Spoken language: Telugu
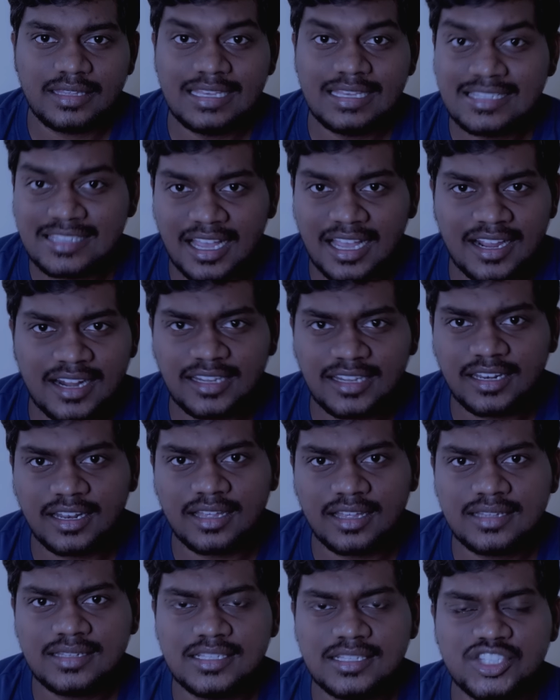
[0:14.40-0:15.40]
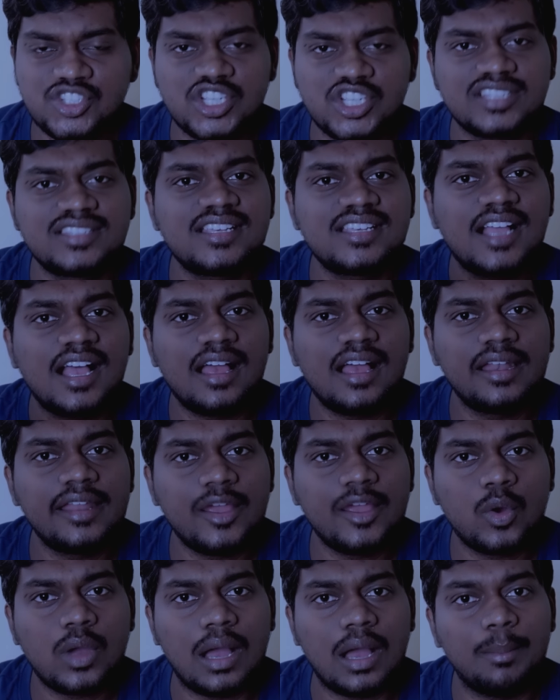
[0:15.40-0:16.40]
ఈ సంఘటన జెస్సికా అనే
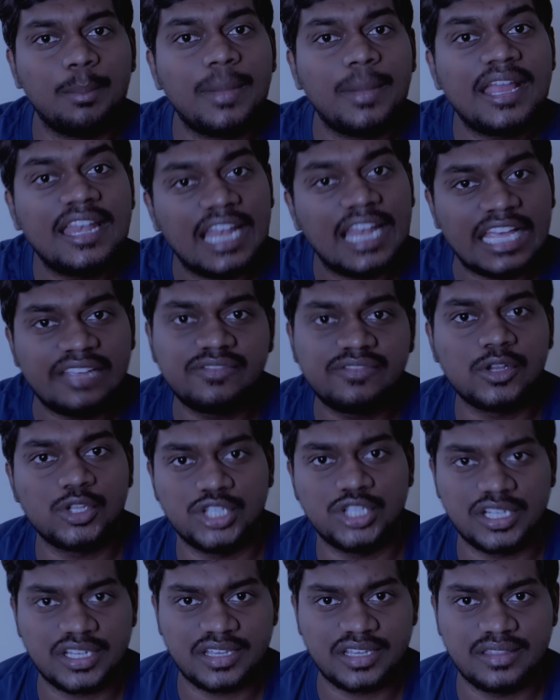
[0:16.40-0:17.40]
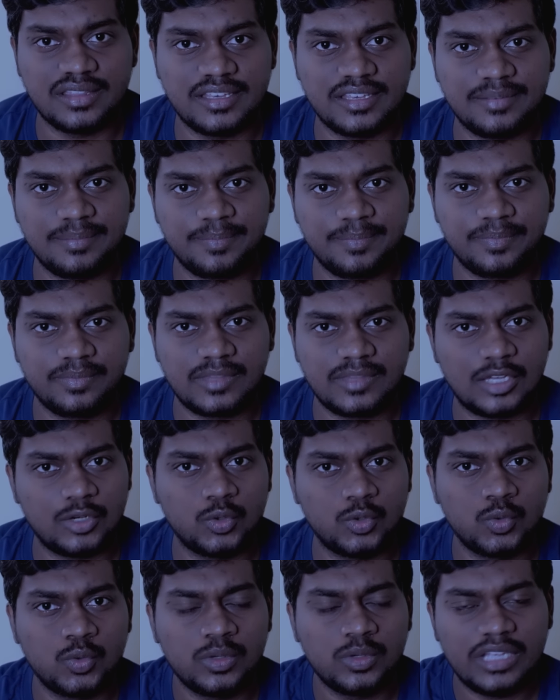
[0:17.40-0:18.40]
ఒక అమ్మాయి లైఫ్లో జరిగింది
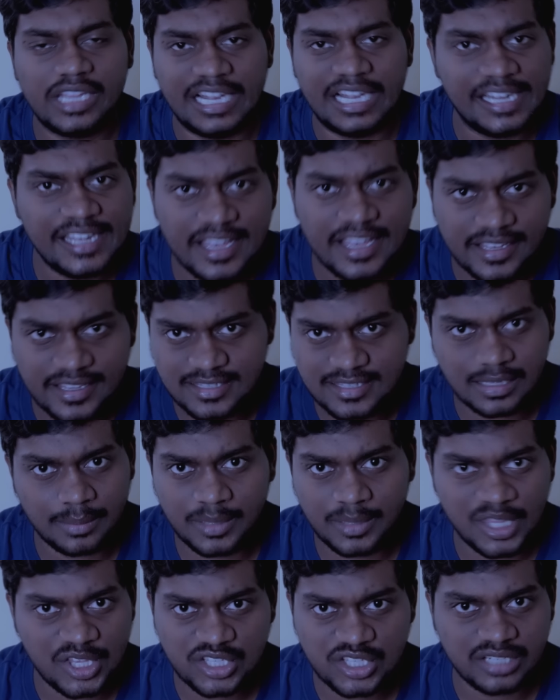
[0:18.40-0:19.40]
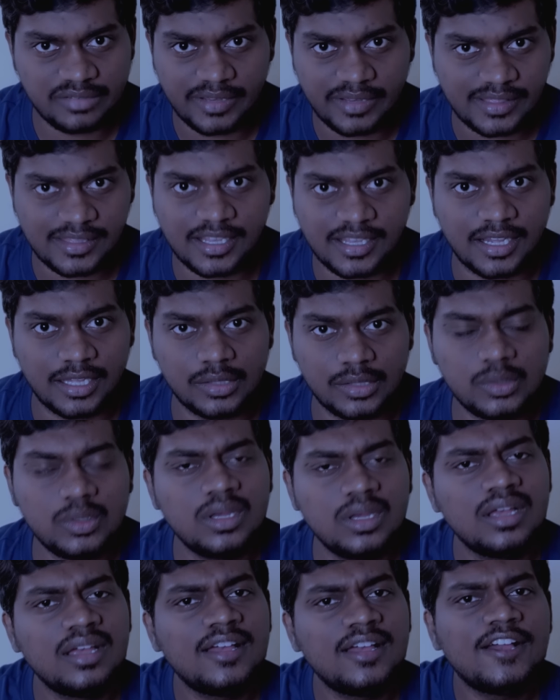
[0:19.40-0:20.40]
తను ఇండియాకి సంబంధించిన వ్యక్తి కాదు
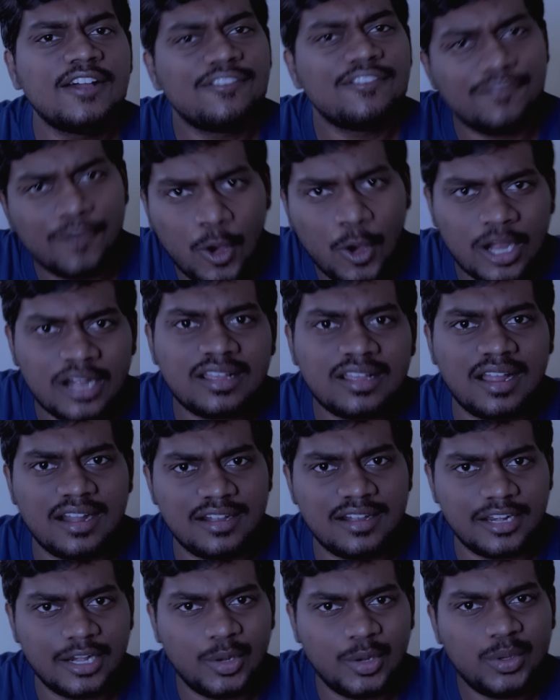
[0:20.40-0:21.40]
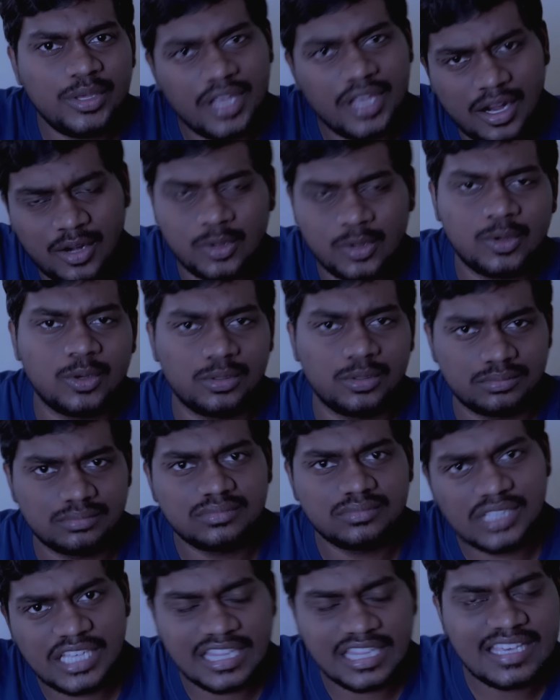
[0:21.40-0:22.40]
ఫారెన్ కంట్రీలో ఎక్కడో
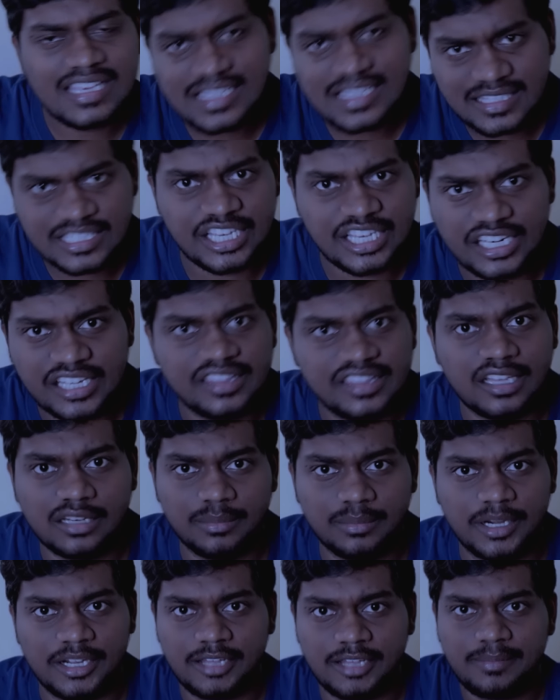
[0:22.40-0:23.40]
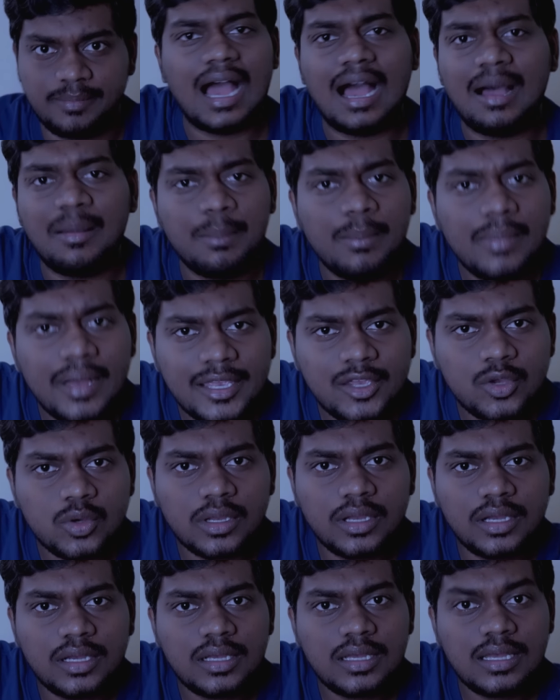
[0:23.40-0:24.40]
ఇది జరిగిందనమాట ఆ అమ్మాయి
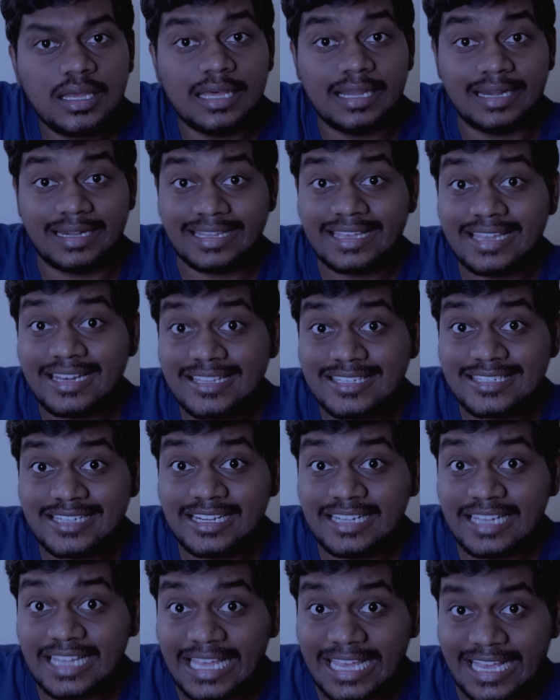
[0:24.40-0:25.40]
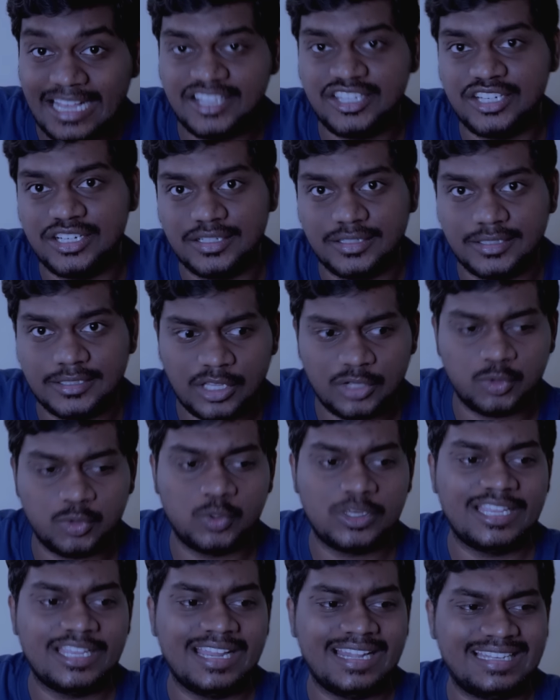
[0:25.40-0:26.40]
ఒక రియల్ ఎస్టేట్ ఏజెంట్ తను
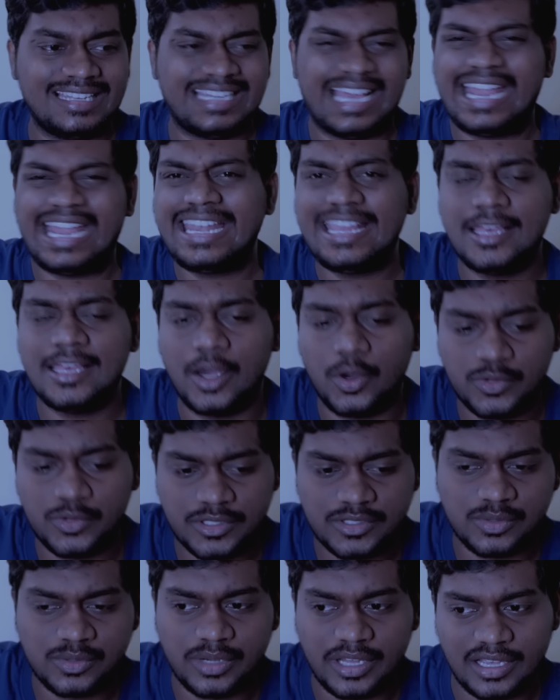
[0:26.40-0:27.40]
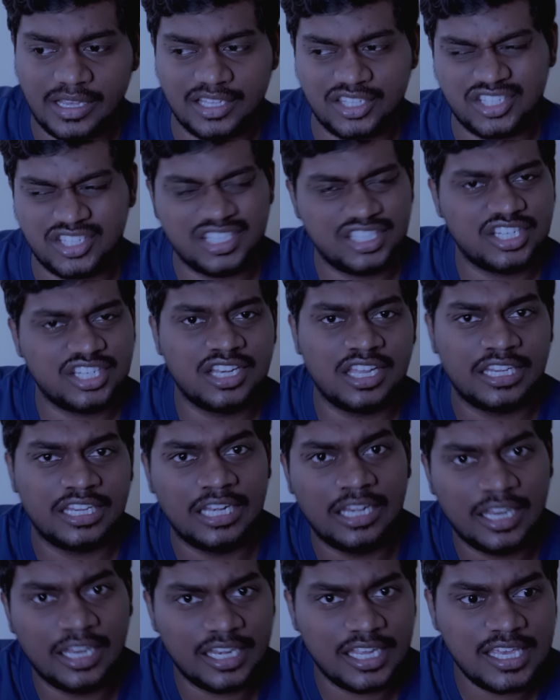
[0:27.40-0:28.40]
ఈ టైనీ హౌసెస్ ఉంటాయి కదా చిన్న చిన్న
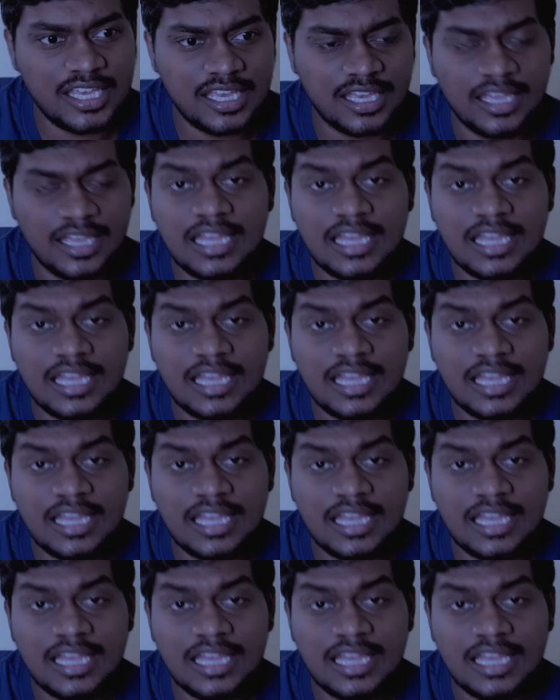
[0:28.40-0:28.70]
ఇళ్ళని